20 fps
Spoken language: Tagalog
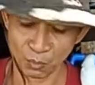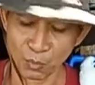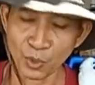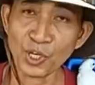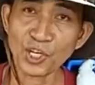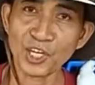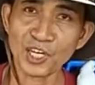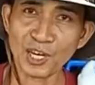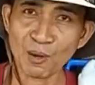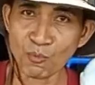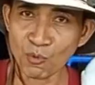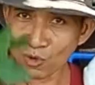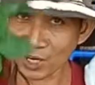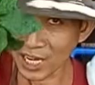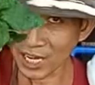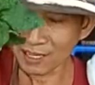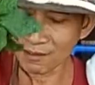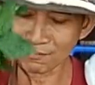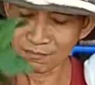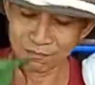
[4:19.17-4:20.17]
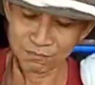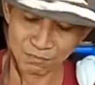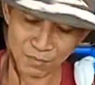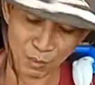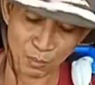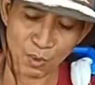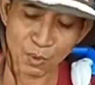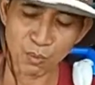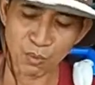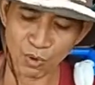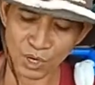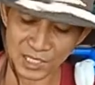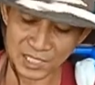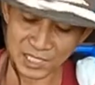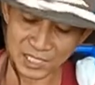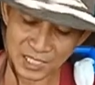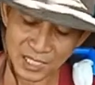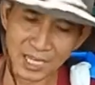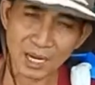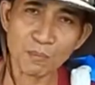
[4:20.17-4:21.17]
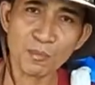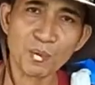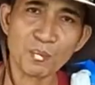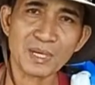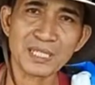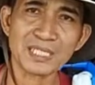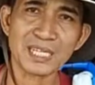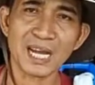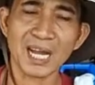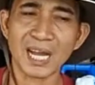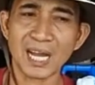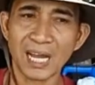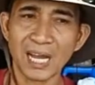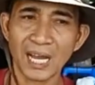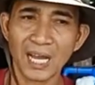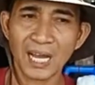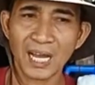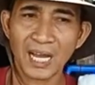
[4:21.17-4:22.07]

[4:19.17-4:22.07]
pwede damo lang, mabubuhay sila sa damo basta